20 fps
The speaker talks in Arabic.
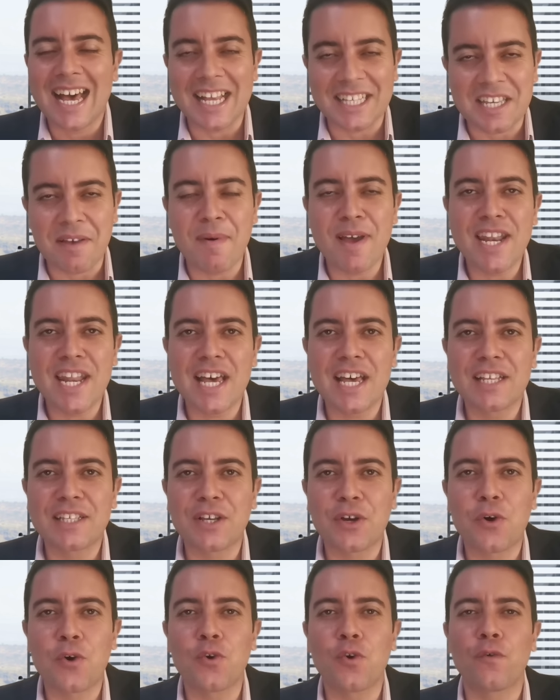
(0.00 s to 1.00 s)
أتمنى أن
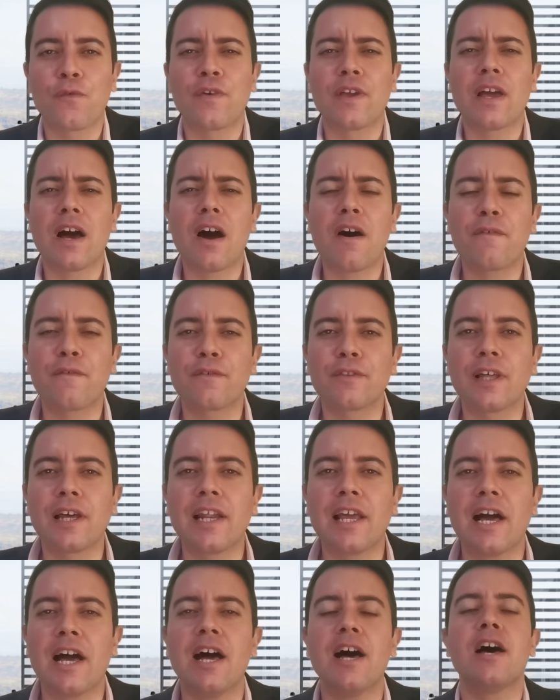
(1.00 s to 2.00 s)
تكونوا في
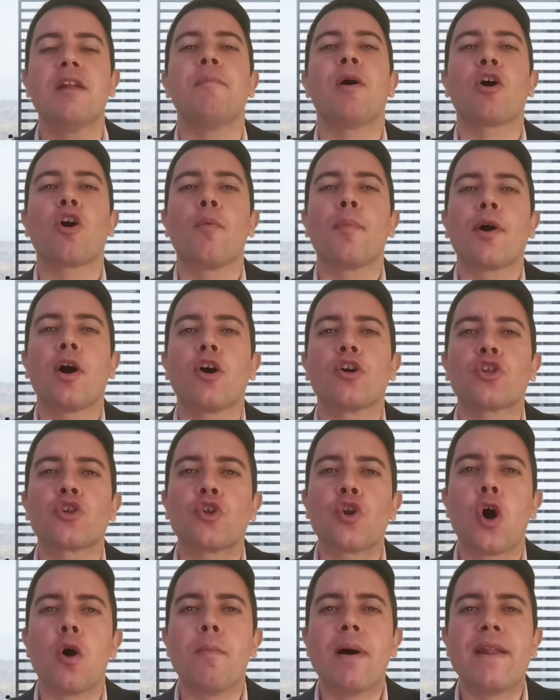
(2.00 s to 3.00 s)
أفضل حال معكم
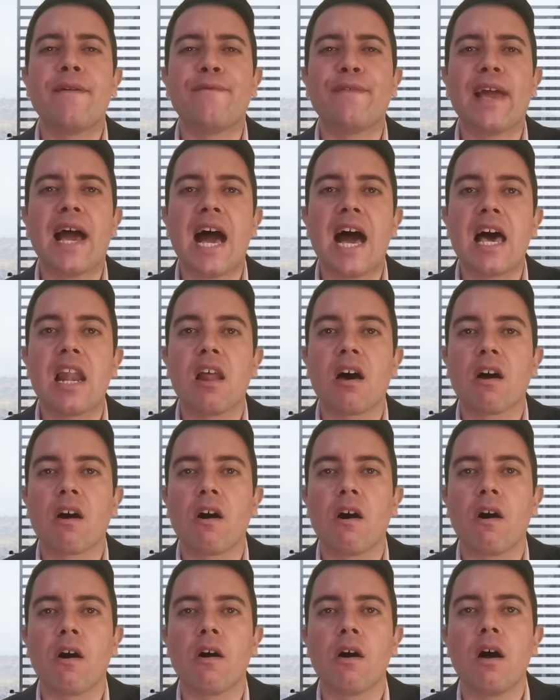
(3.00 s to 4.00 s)
قاتش نعمان في
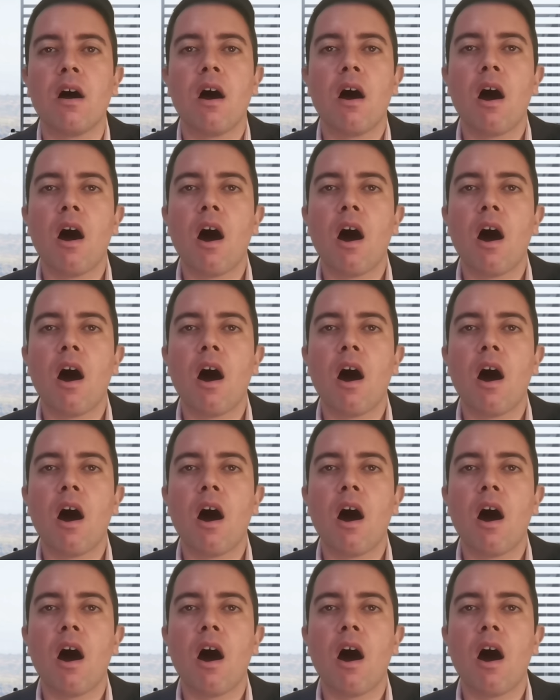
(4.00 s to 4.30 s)
حلقة